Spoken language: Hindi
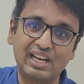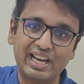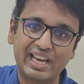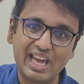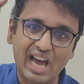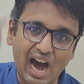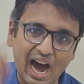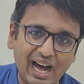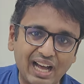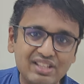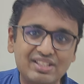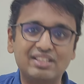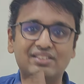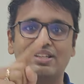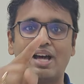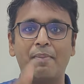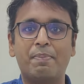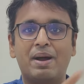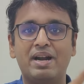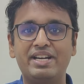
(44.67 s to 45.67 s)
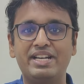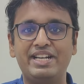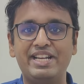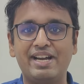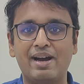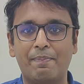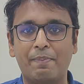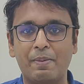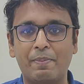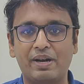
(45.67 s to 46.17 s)
ताकि आज जितना आपका
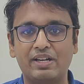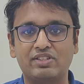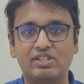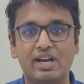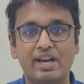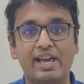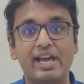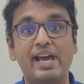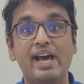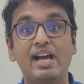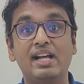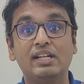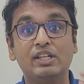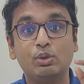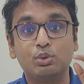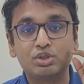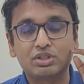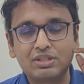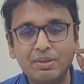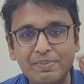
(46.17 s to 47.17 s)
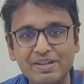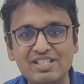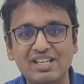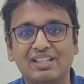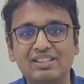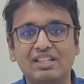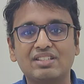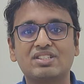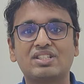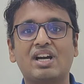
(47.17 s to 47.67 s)
डीटी का पेपर अच्छा गया है उससे भी
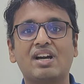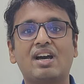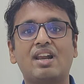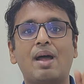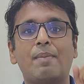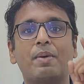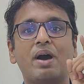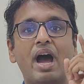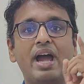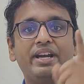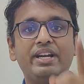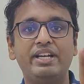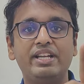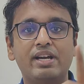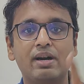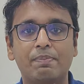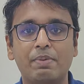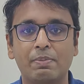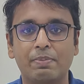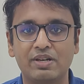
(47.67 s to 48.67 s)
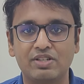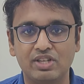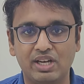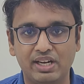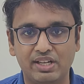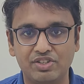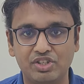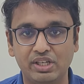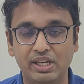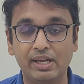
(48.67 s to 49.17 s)
ज्यादा अच्छा कल आपका आईडीटी का पेपर
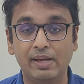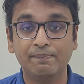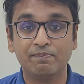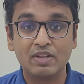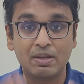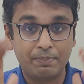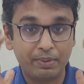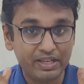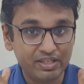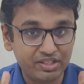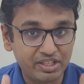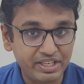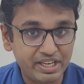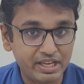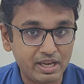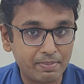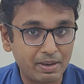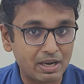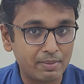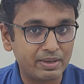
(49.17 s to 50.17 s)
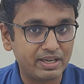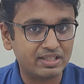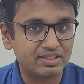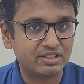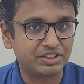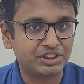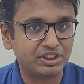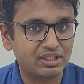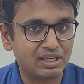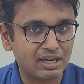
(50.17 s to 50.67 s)
जाना चाहिए प्लीज डीटी के बारे में
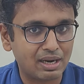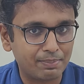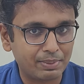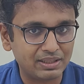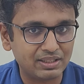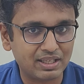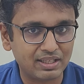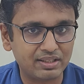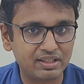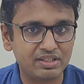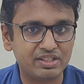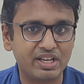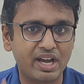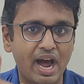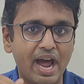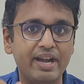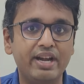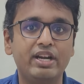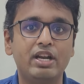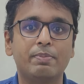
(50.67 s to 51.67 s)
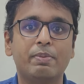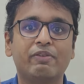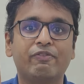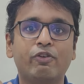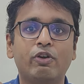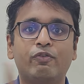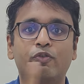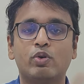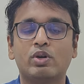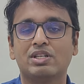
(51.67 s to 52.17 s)
डिस्कशन करना बंद कर दीजिए आईडीटी पे
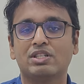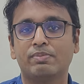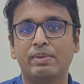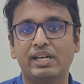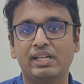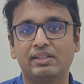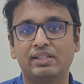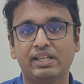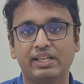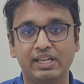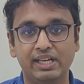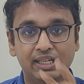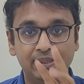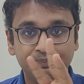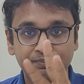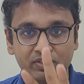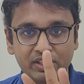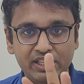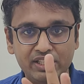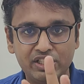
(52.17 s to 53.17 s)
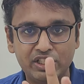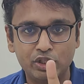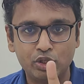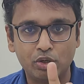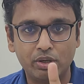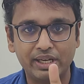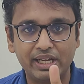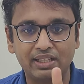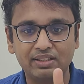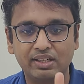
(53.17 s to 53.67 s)
फुल फोकस मेहनत करिए तीन
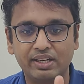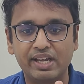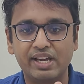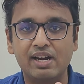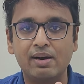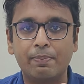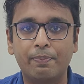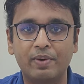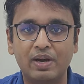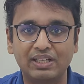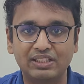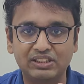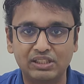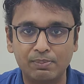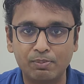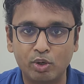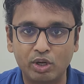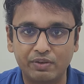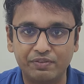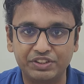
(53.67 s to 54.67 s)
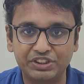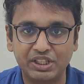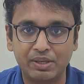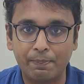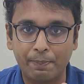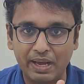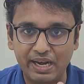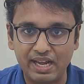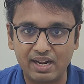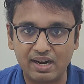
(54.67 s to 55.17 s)
चीजों को याद रखिएगा कस्टम को रिविजन
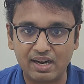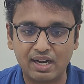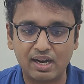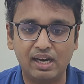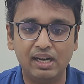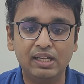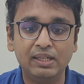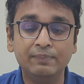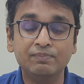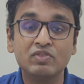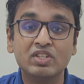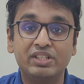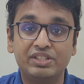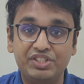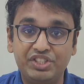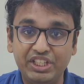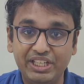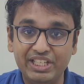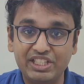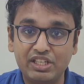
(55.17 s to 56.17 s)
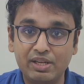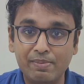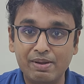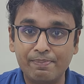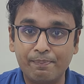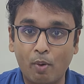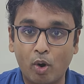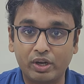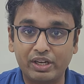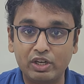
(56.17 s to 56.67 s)
पहले करना जीएसटी में
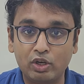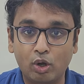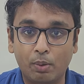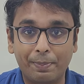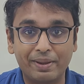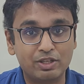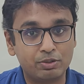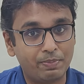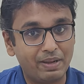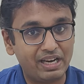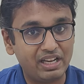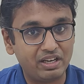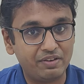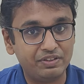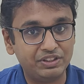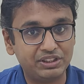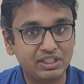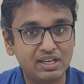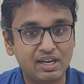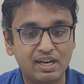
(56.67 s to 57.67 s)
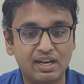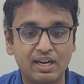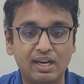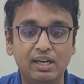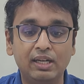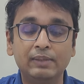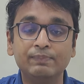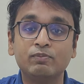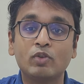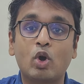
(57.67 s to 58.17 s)
इंपॉर्टेंट टॉपिक्स पहले रिवीजन करना
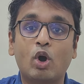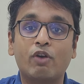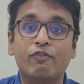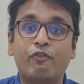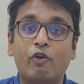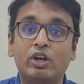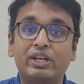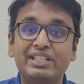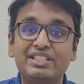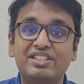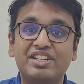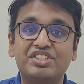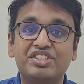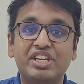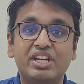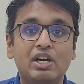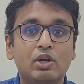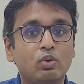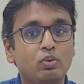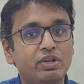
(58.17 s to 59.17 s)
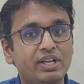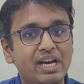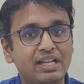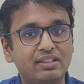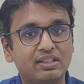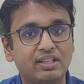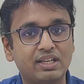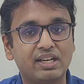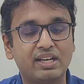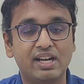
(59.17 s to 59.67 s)
और 40 60 का रूल
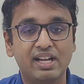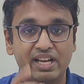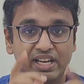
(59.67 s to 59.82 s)
याद रखना